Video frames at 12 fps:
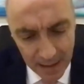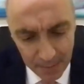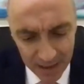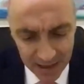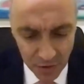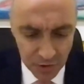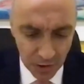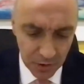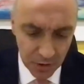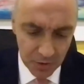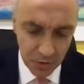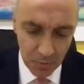Para
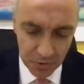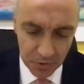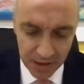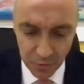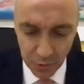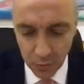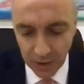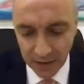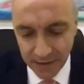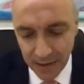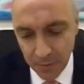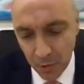nosotros como centro
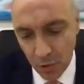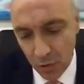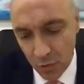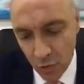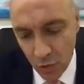educativo